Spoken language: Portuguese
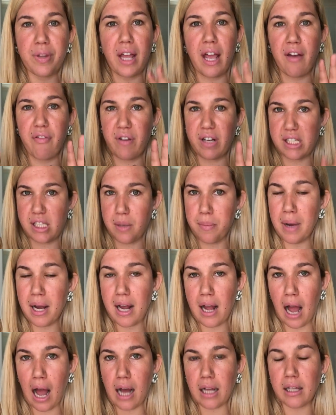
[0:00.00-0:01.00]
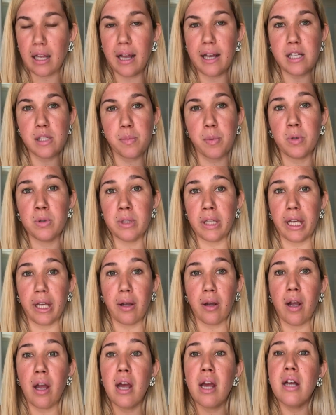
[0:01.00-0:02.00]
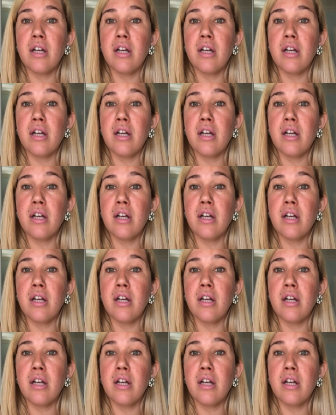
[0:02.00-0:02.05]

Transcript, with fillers: É fazer uma carta responder.